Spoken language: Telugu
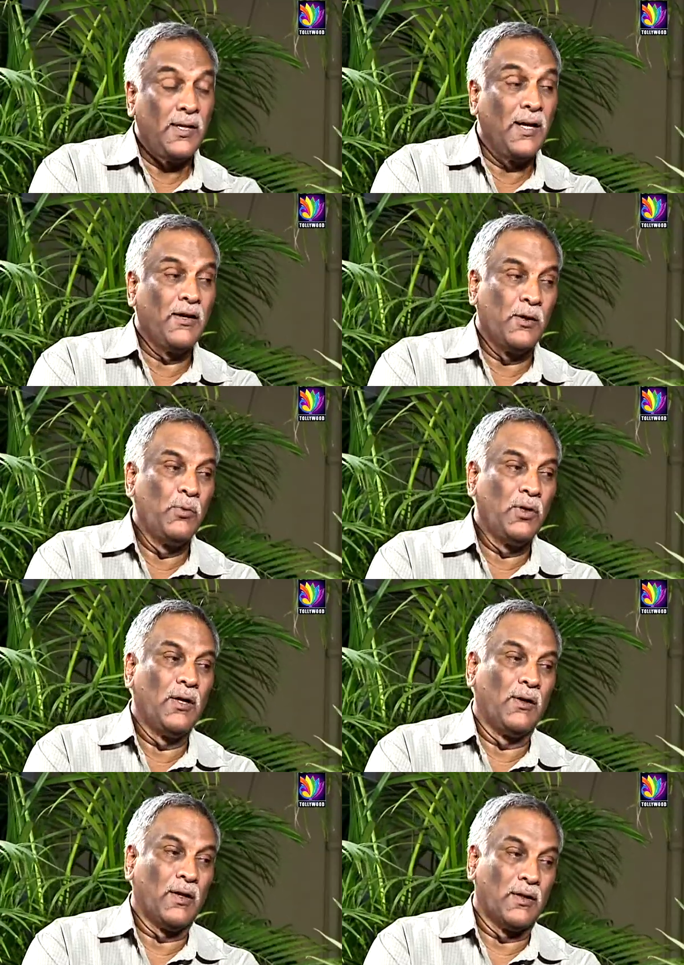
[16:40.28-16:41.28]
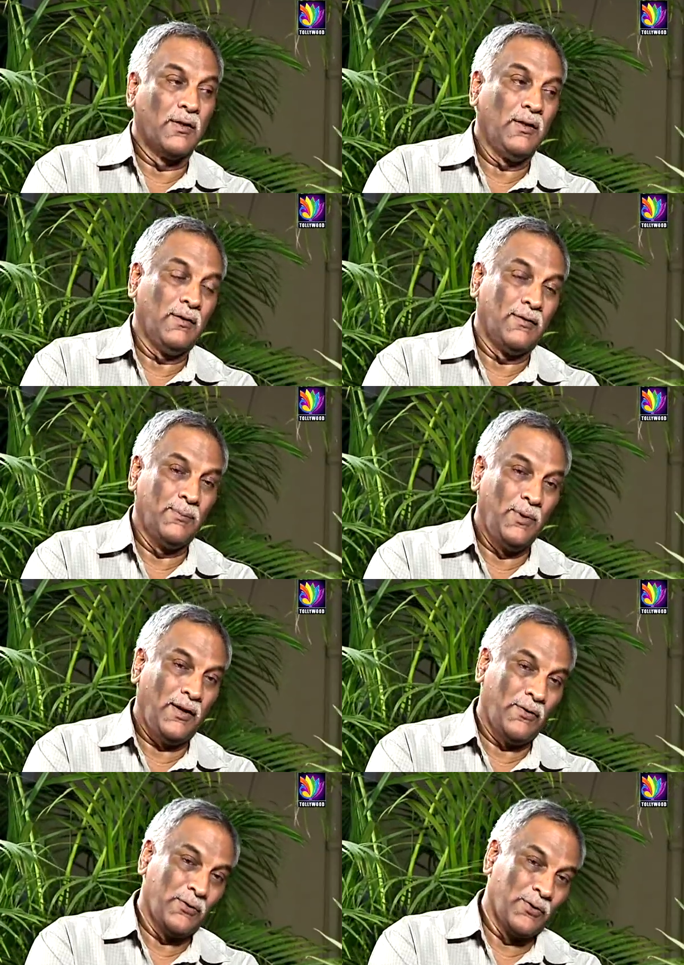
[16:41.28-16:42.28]
చేయాలని డబ్బులు కావాలి కదా డబ్బులు
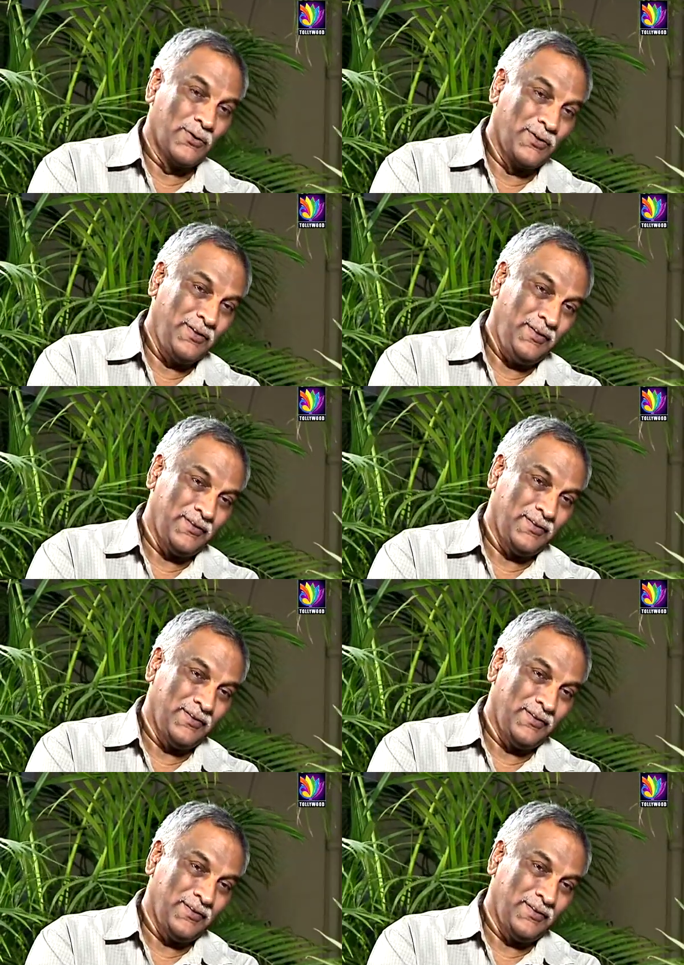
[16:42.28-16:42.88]
ఎక్కడ దొరుకుతాయి